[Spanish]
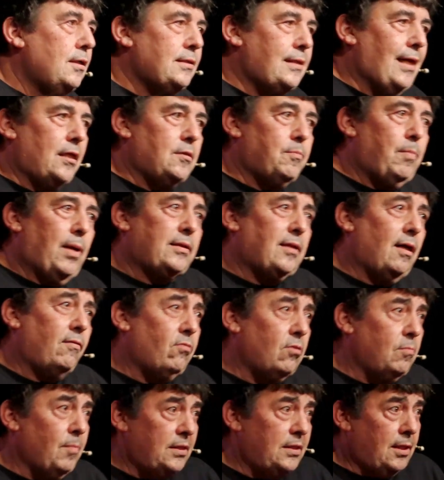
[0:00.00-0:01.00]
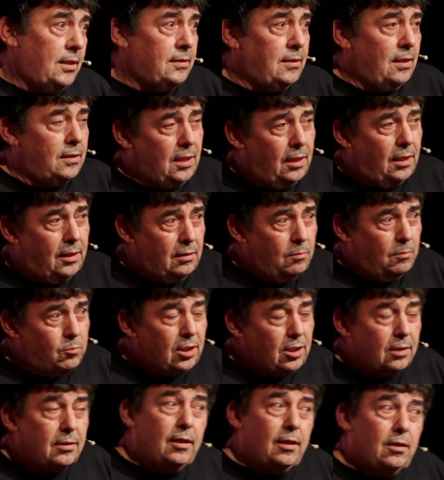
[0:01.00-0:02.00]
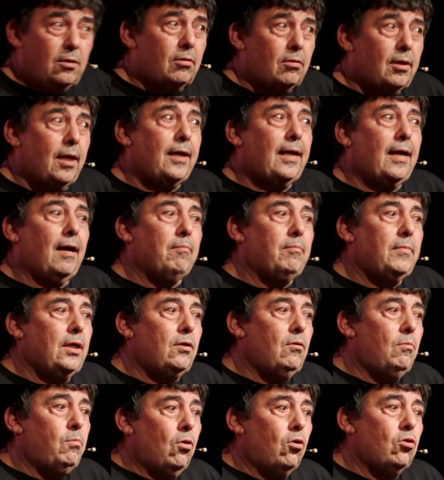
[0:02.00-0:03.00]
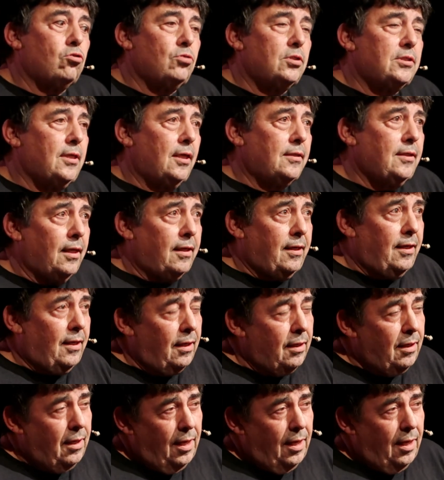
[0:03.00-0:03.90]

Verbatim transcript: las plataformas que están saliendo, pues ha tenido que cambiar un poco su estrategia